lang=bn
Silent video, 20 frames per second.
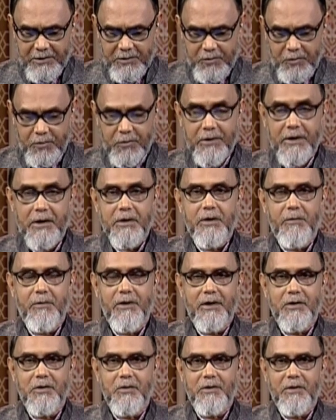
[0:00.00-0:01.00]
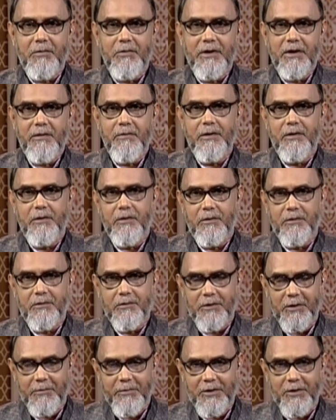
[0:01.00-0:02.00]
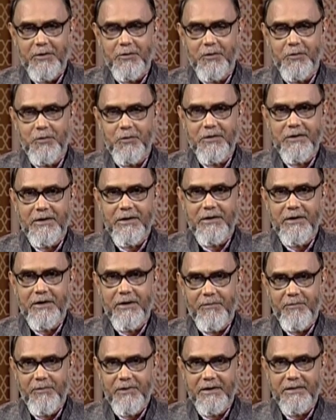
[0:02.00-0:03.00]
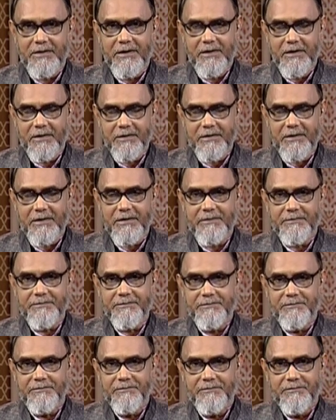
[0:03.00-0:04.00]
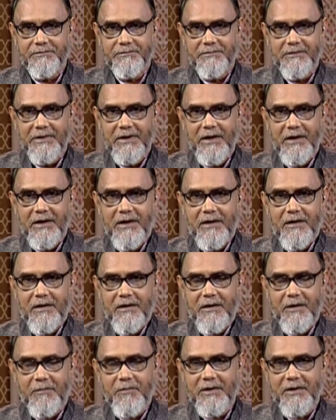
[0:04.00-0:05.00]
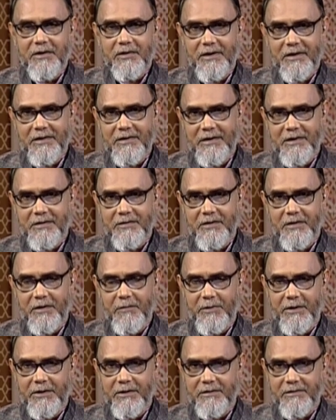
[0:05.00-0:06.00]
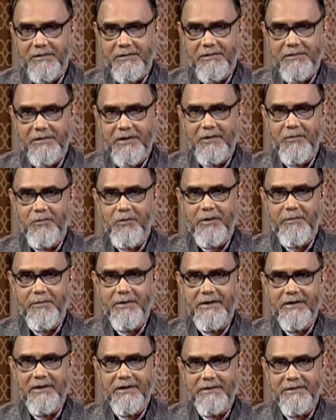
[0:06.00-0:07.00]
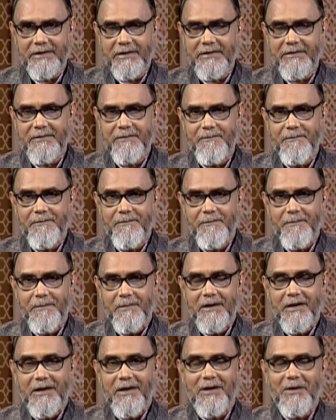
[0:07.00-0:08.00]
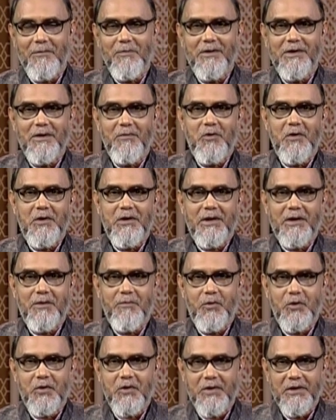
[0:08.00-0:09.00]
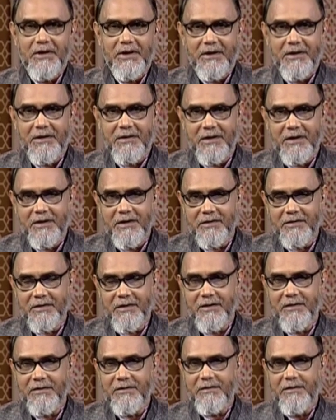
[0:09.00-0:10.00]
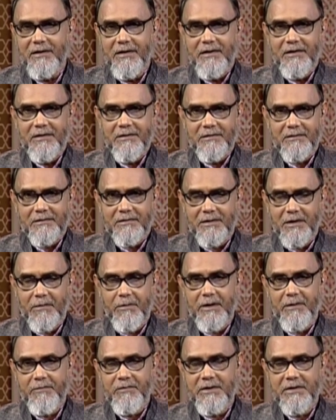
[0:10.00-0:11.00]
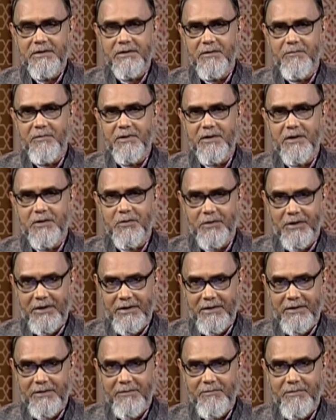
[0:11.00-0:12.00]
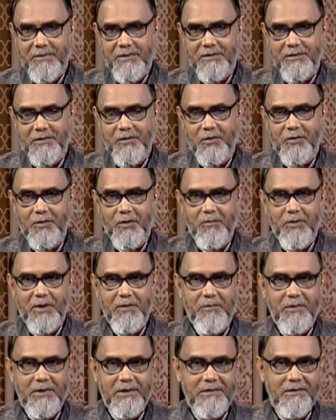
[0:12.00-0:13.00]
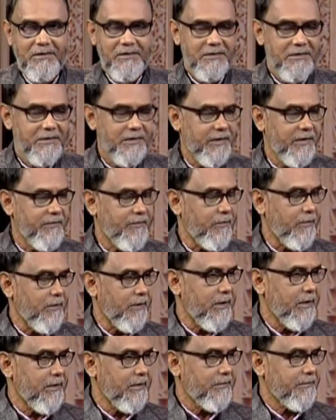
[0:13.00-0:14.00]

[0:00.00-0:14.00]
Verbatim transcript: শুরু হলো আনটিভি আয়োজিত এবং লাভ হলো নিবেদিত অনুষ্ঠান আপনার জিজ্ঞাসা আপনাদের সাথে আছি আমি জয়নুল আবেদিন আজাদ আর আপনাদের মনে জায়গা প্রশ্নের জিজ্ঞাসার জবাব দিচ্ছেন বিশিষ্ট আলেম ডক্টর মোহাম্মদ সৈফুল্লাহ